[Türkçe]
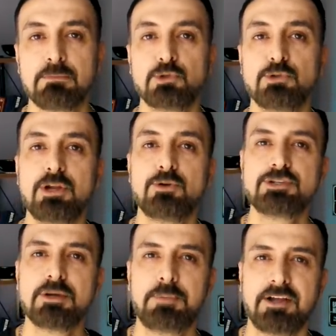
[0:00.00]
Bundan
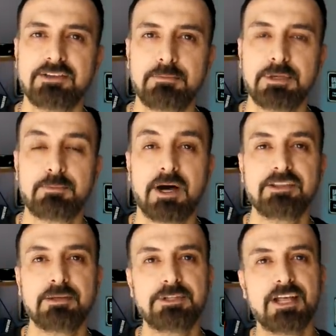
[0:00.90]
önce pandemi,
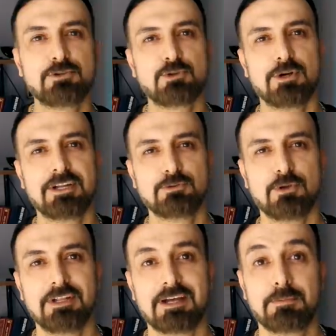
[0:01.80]
pandemiden sonra
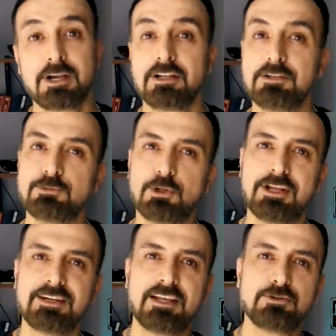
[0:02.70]
dolar. Bakalım
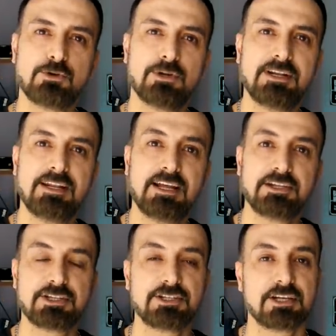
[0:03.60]
dolardan sonra neler
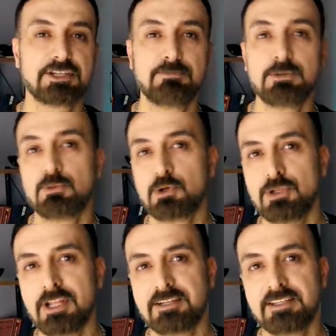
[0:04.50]
çıkacak. Şimdi
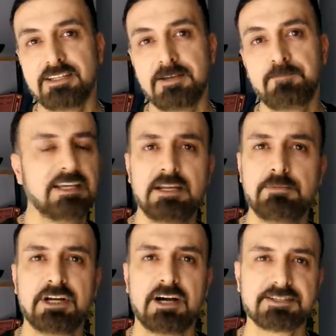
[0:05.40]
bugünlerde de yeni
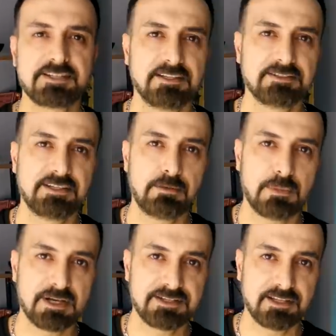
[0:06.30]
bir hastalıktan
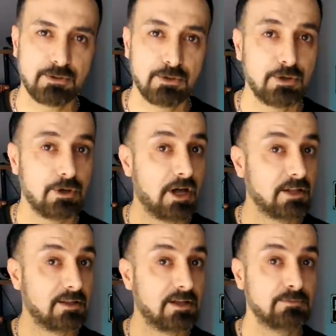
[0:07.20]
bahsediliyor.
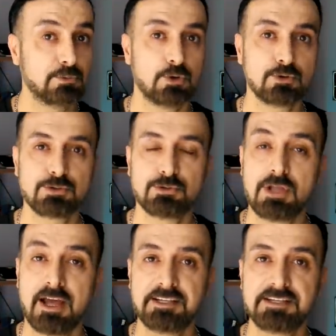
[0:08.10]
Allah'ım korusun
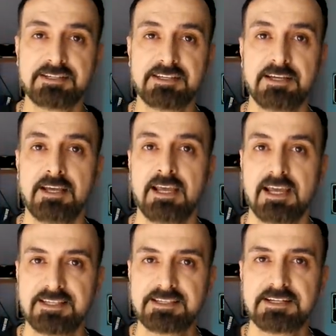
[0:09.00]
herkesi
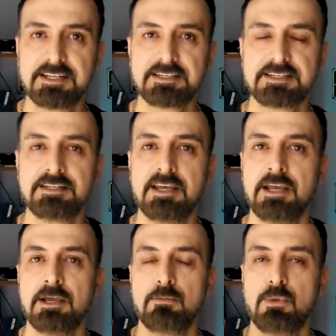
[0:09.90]
esirgesin.
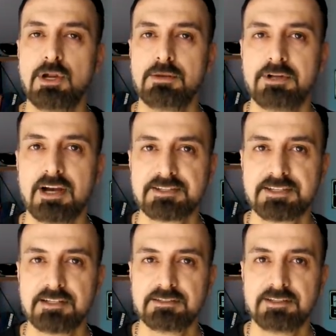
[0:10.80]
Böyle bir
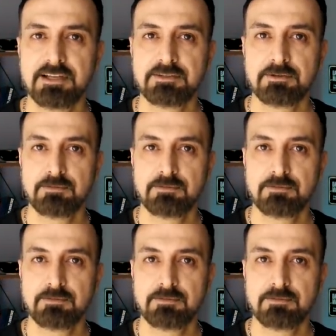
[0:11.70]
hastalıktan